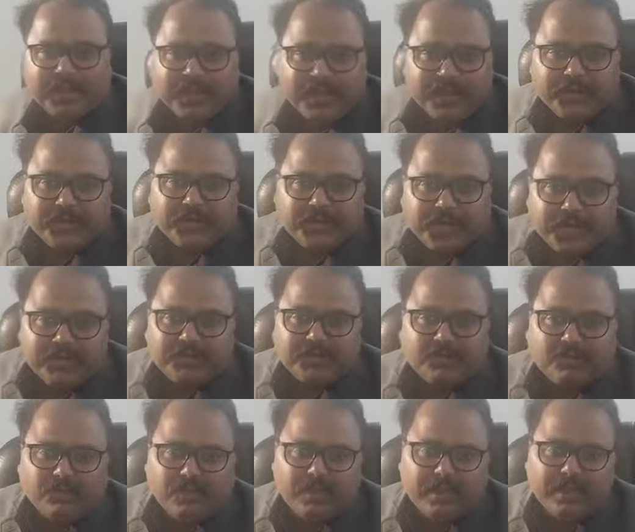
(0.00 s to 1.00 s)
कंटेंट
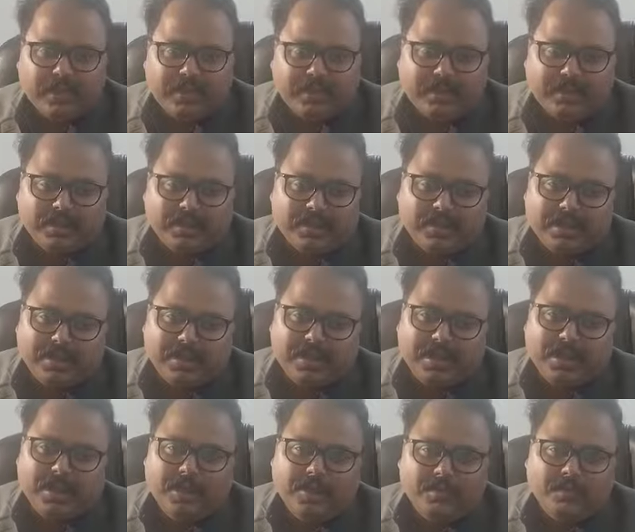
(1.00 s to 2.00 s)
को लेकर
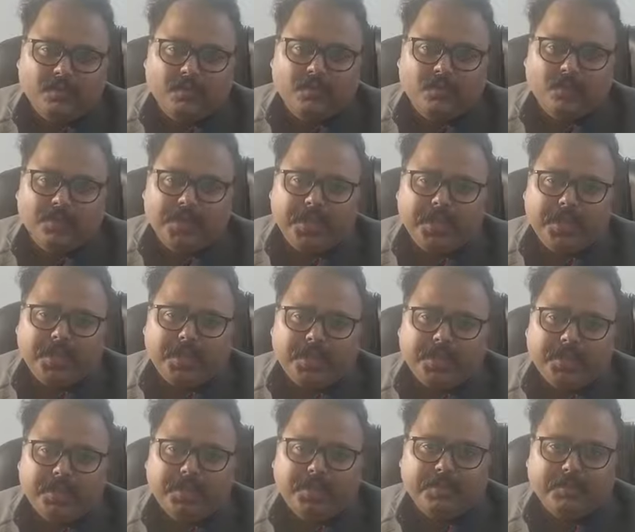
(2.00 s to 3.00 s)
हम लोगों ने
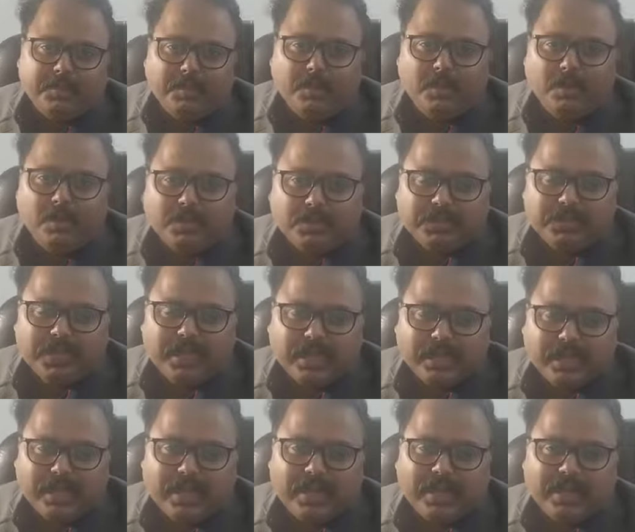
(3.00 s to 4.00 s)
बहुत
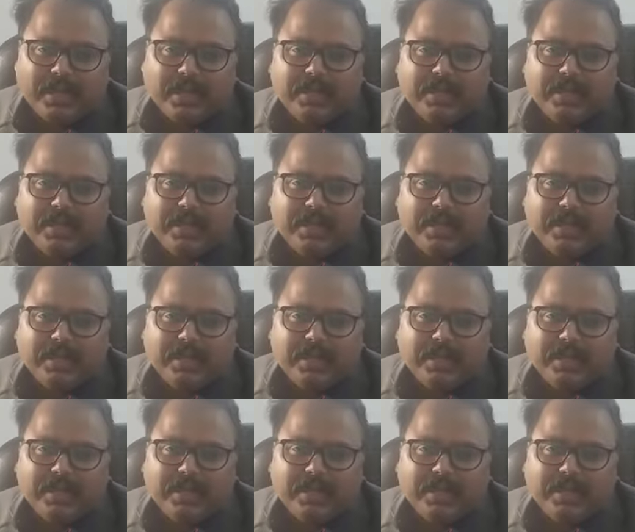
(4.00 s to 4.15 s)
ज़्यादा